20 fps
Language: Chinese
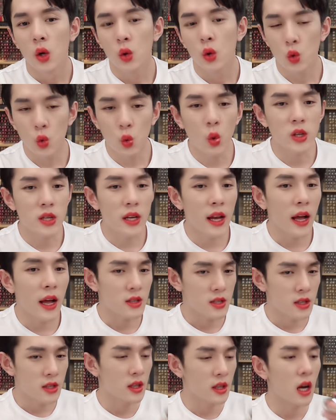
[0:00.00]
如果这两
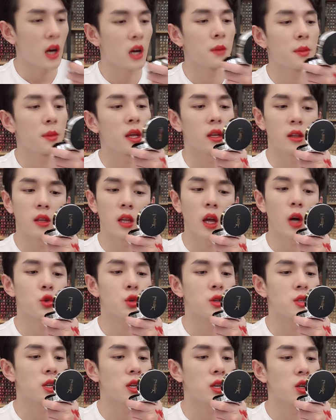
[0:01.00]
只迪奥里面一定要
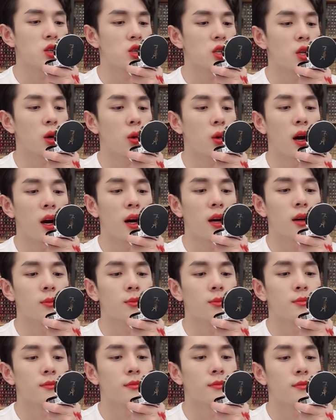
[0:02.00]
选择一只的话，
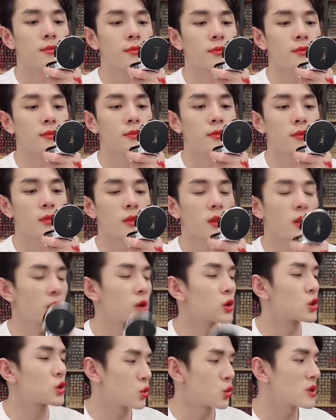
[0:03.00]

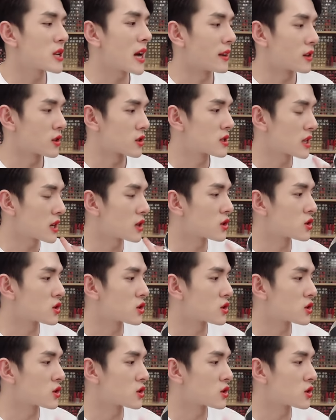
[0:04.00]
更出彩的是这